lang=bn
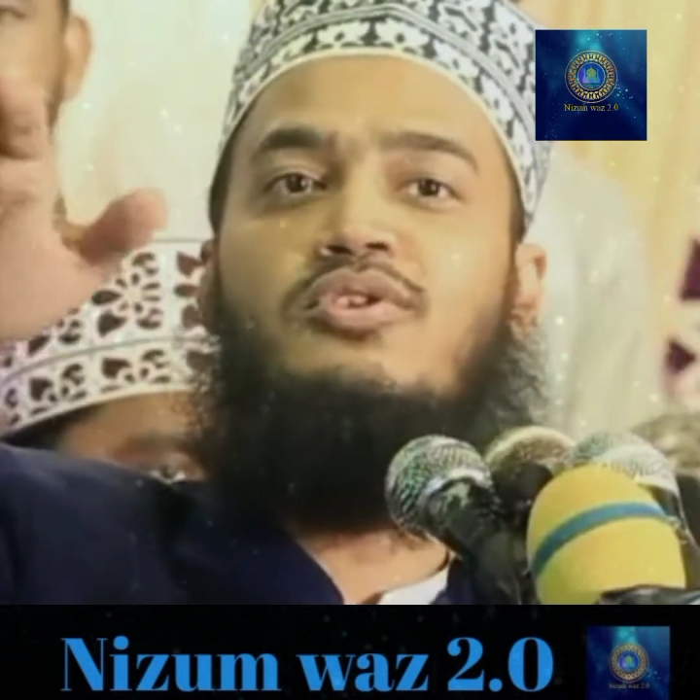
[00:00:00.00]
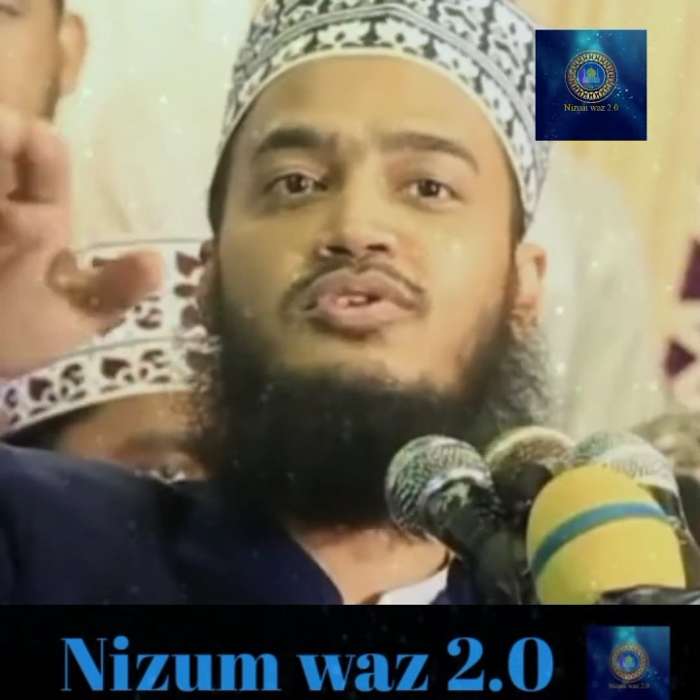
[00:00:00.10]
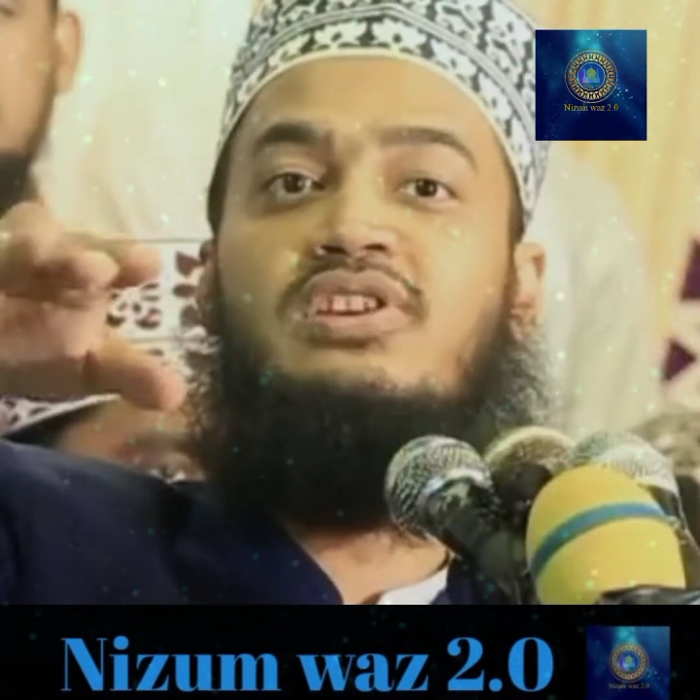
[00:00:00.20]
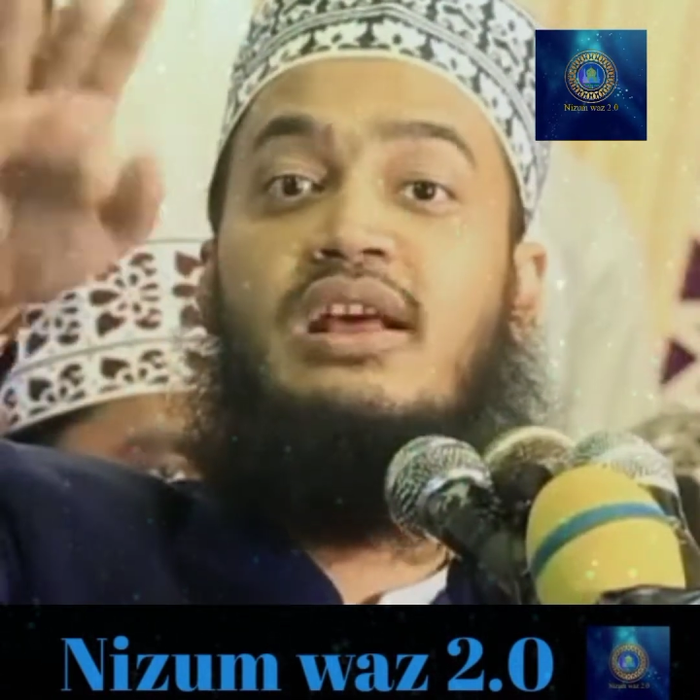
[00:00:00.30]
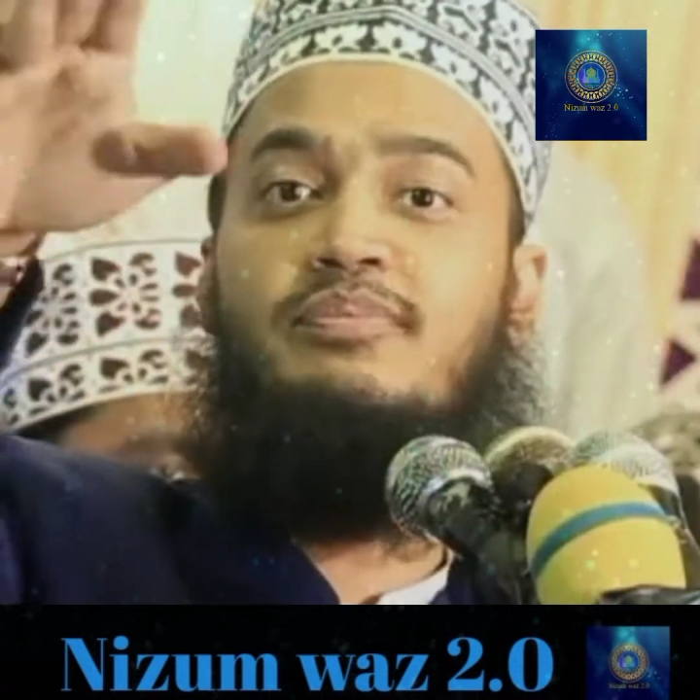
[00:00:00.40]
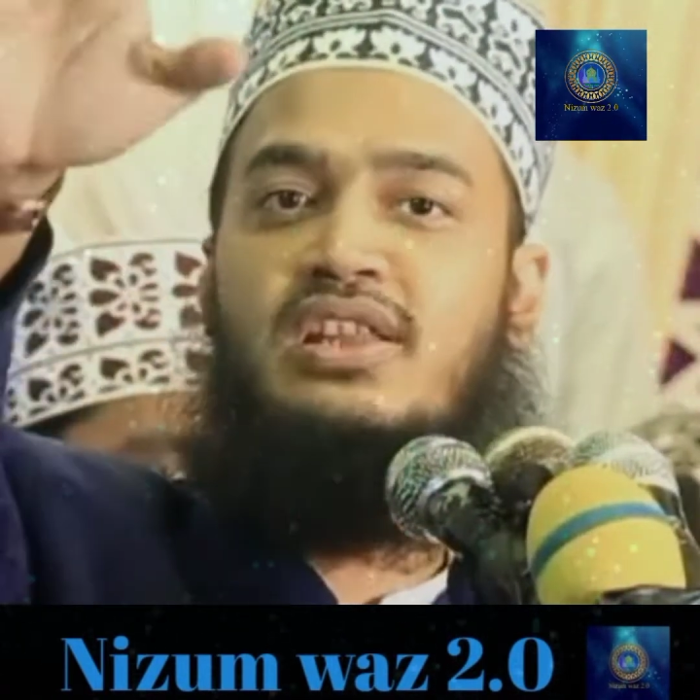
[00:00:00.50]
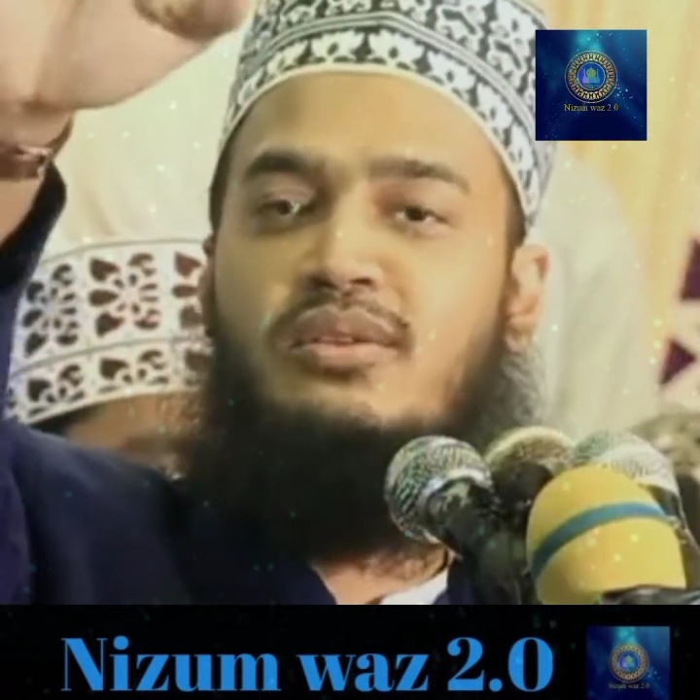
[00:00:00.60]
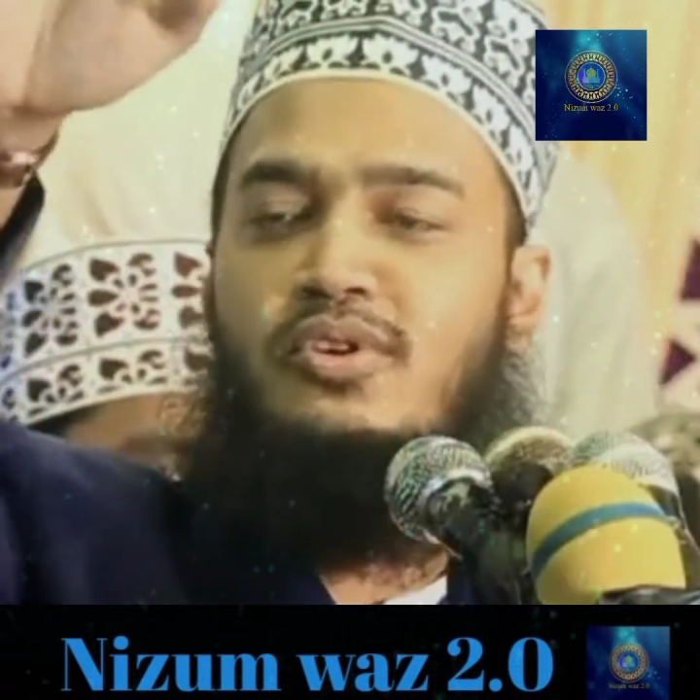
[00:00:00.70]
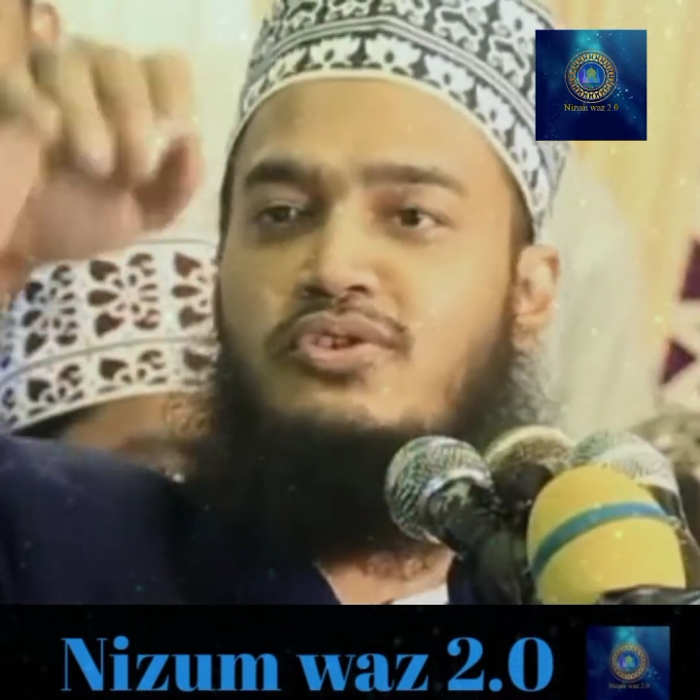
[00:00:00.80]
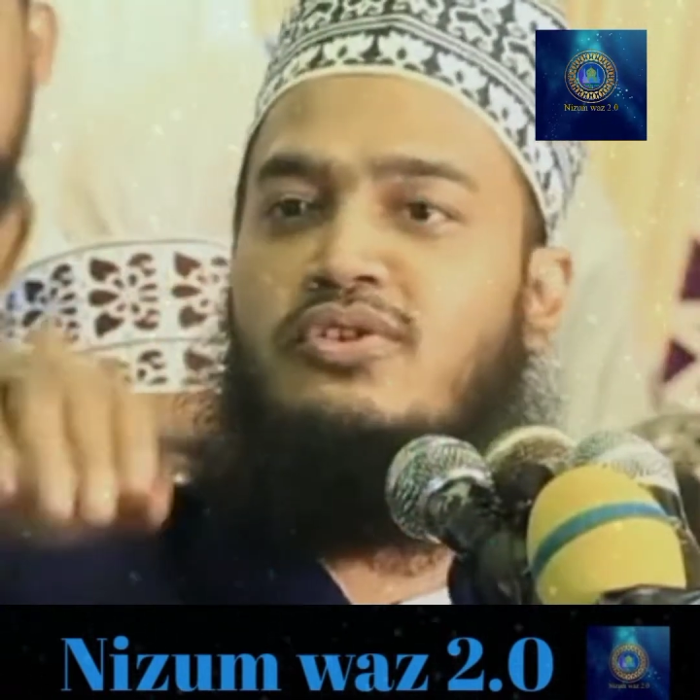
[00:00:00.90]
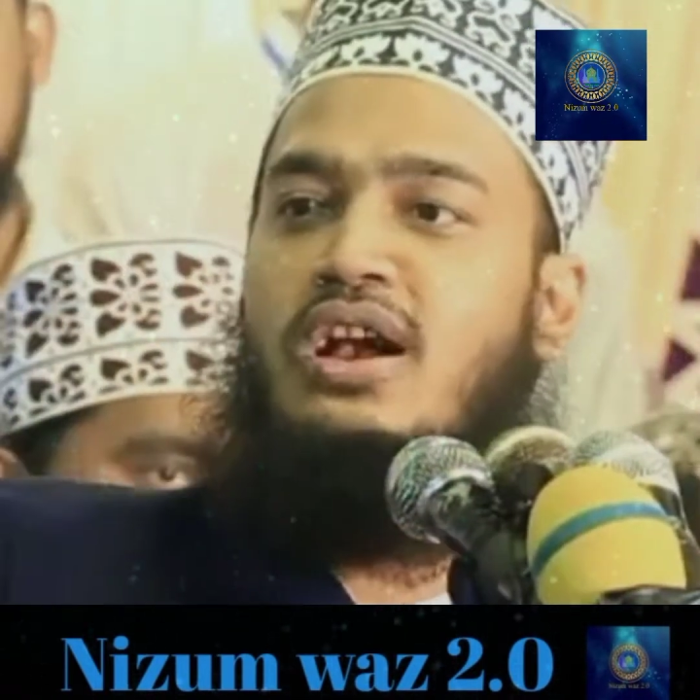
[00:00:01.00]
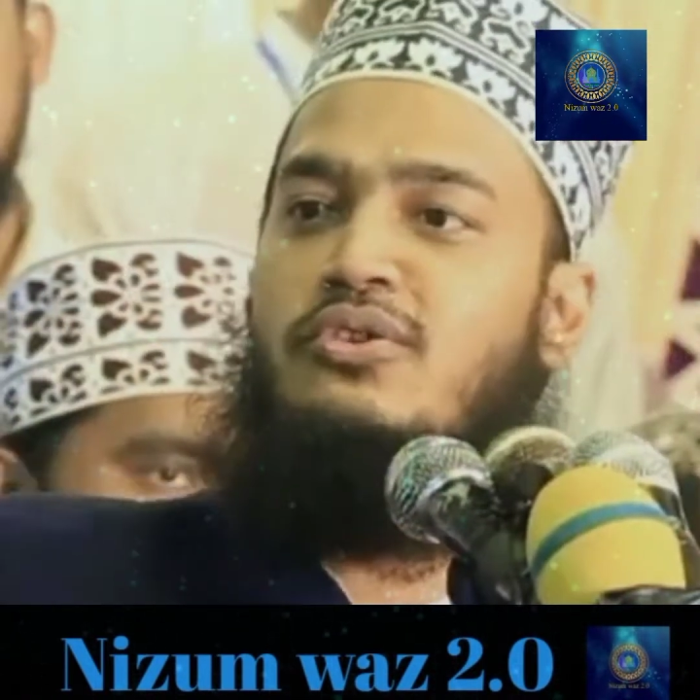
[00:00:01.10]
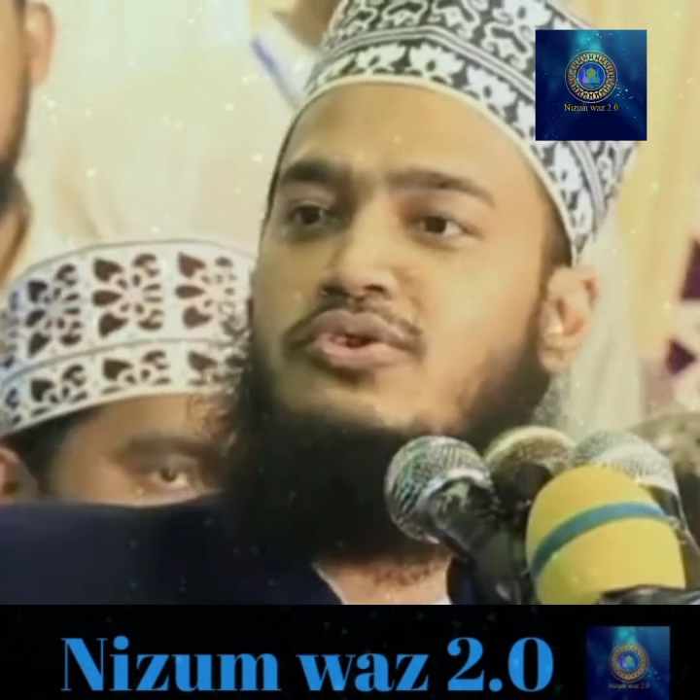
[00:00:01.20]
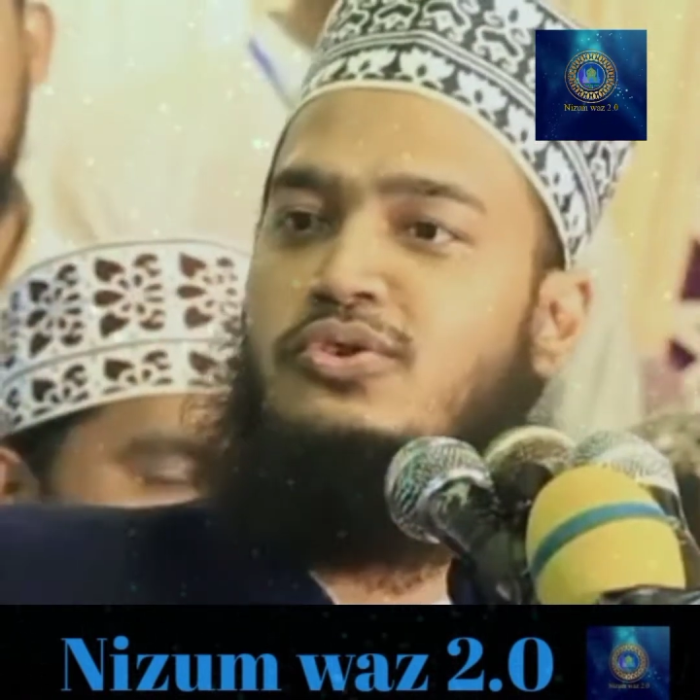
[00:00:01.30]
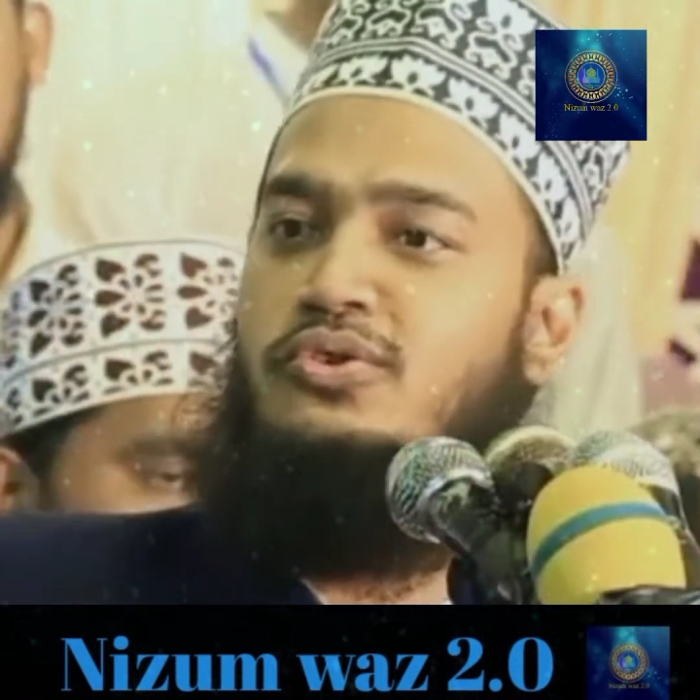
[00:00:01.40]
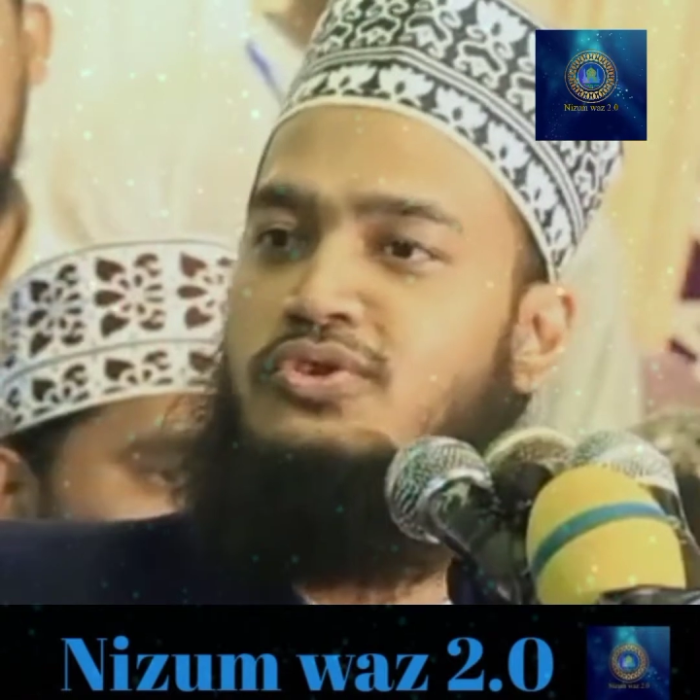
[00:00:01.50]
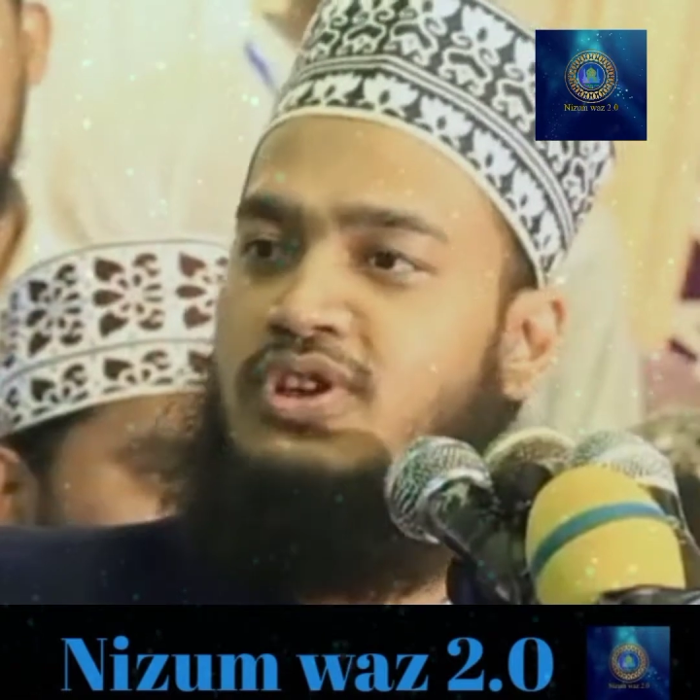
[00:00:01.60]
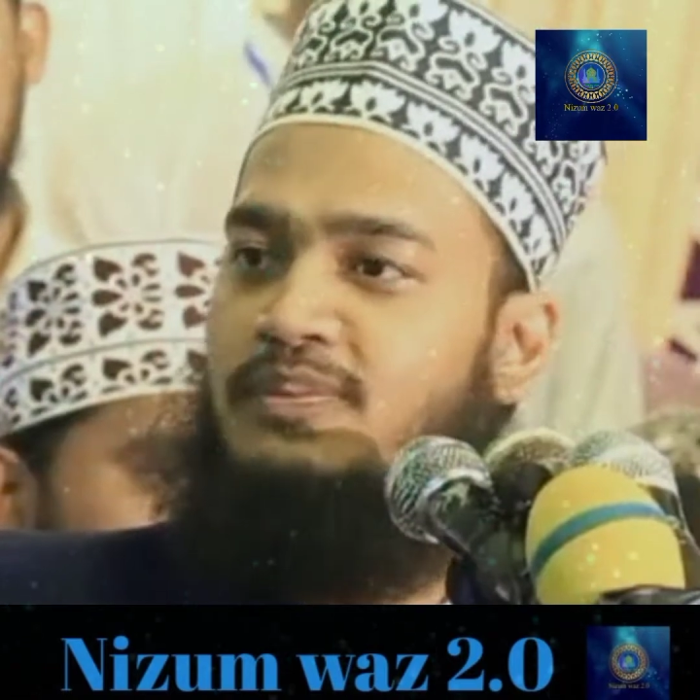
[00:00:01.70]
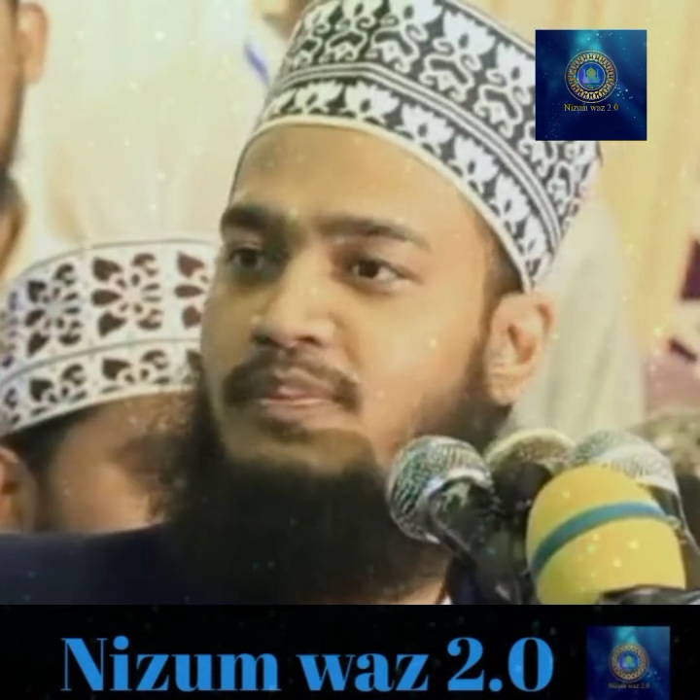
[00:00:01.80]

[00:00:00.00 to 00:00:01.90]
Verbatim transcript: করছেন আপনাদের মনোযোগ আকর্ষণ করছি